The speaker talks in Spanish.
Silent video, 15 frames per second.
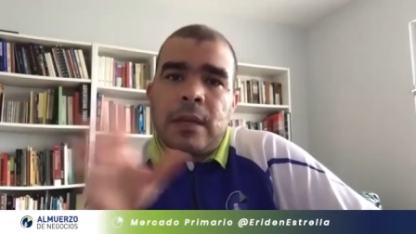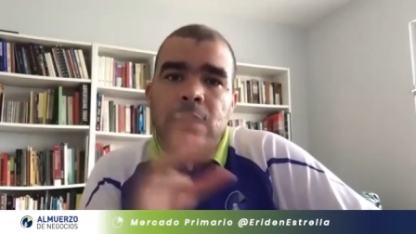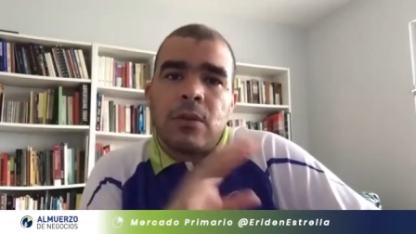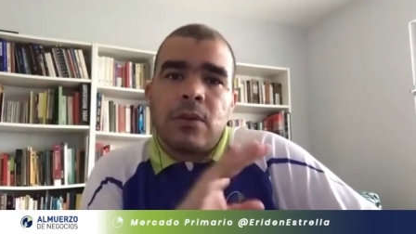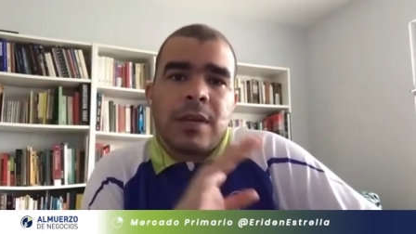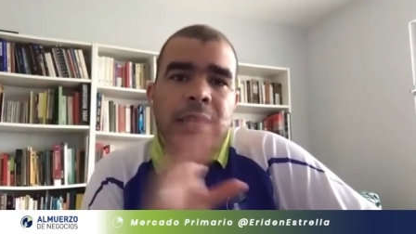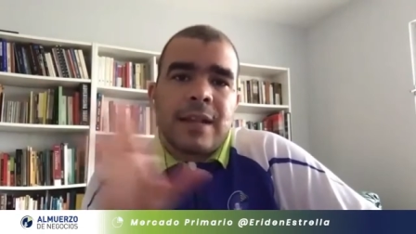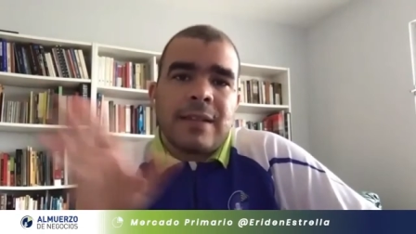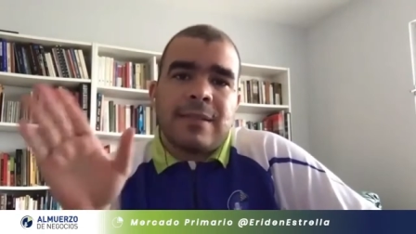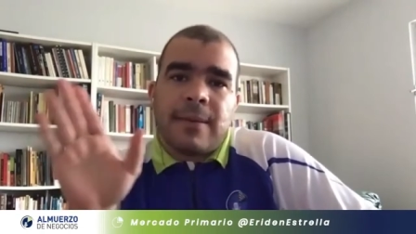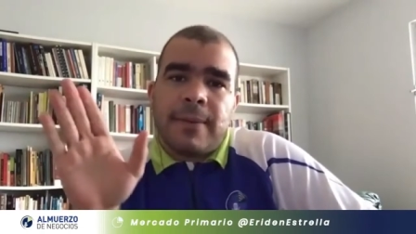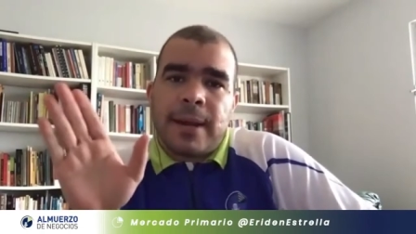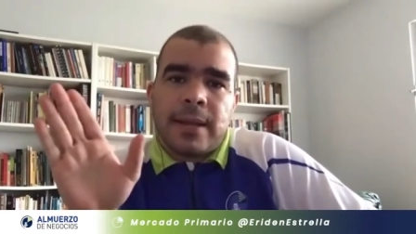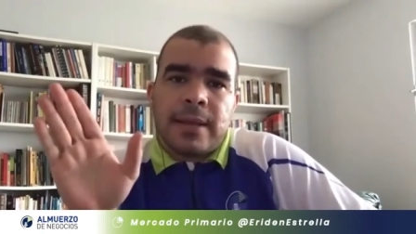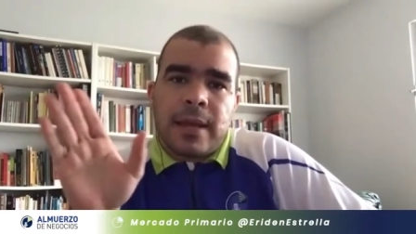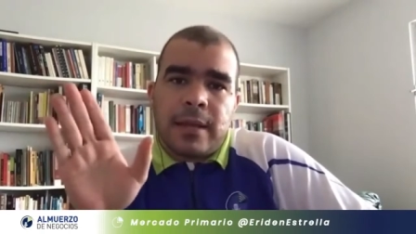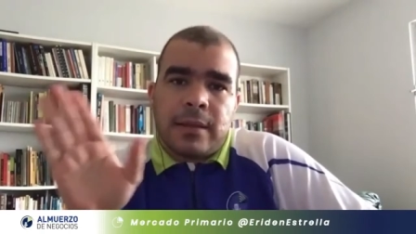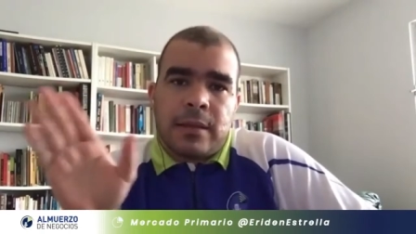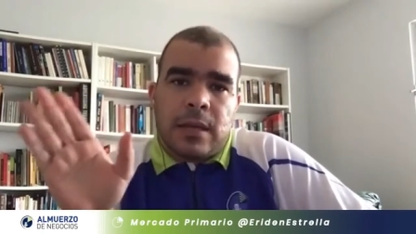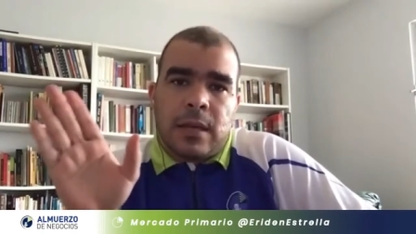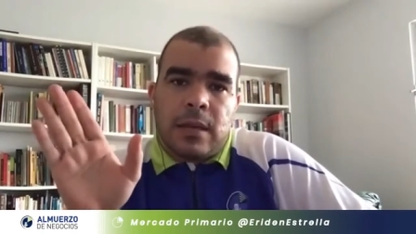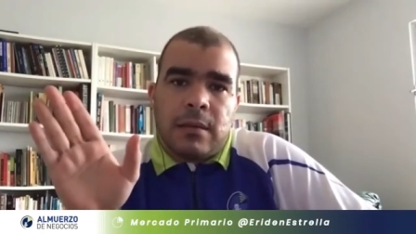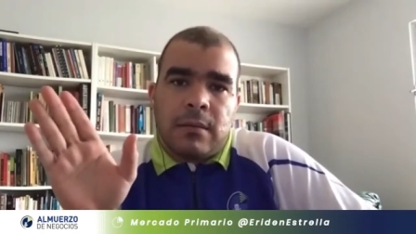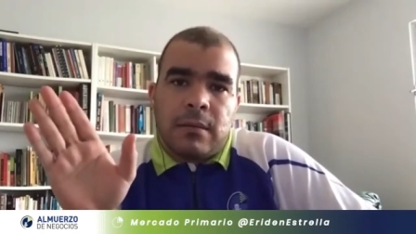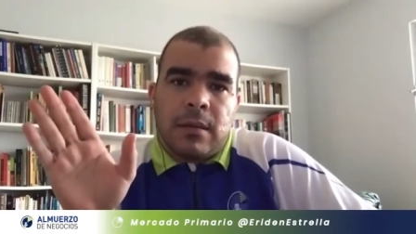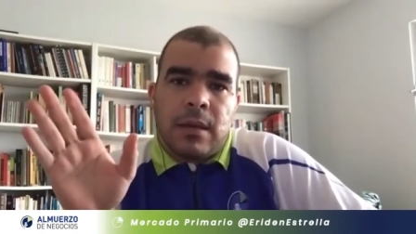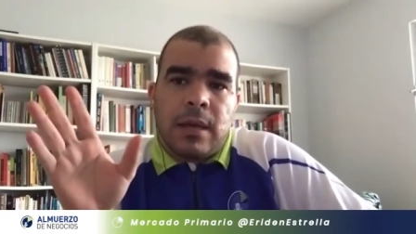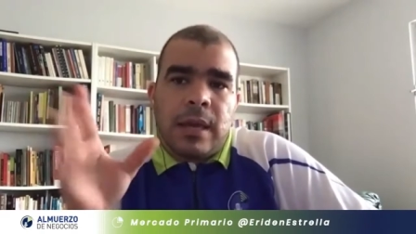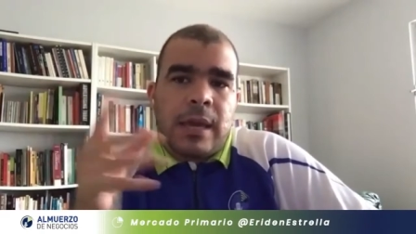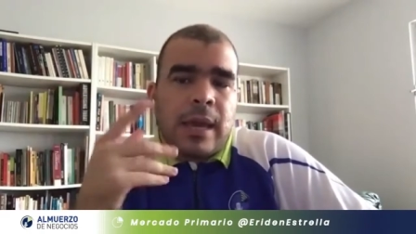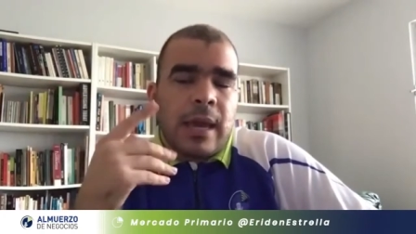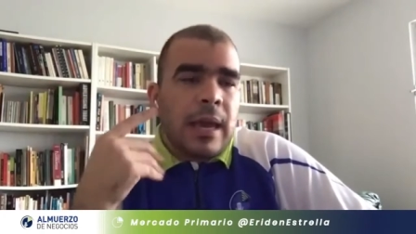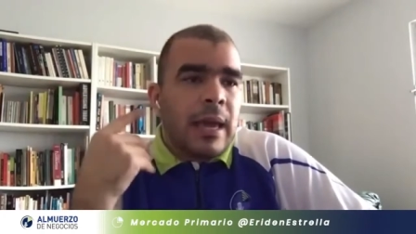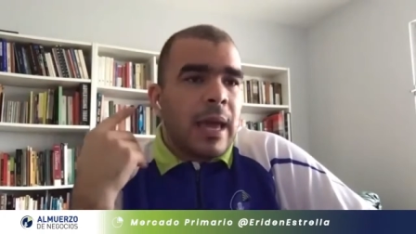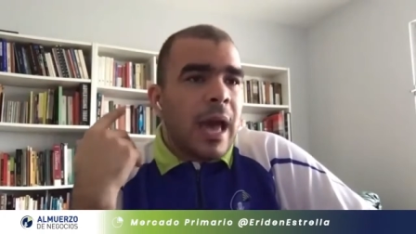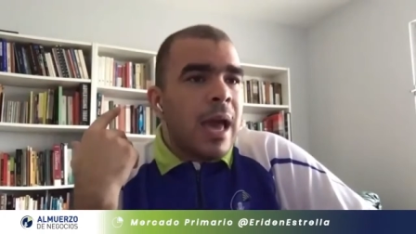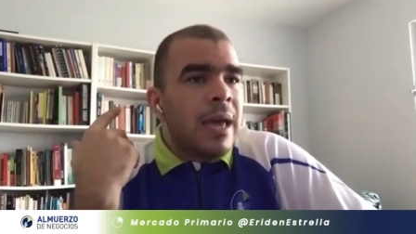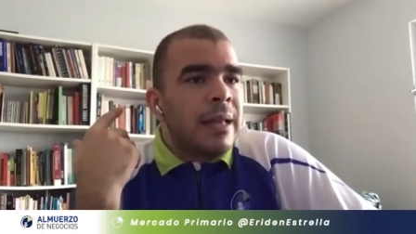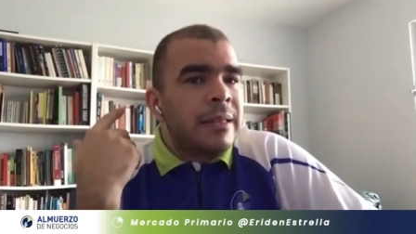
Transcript: que no quiere saber de Haití y que ah,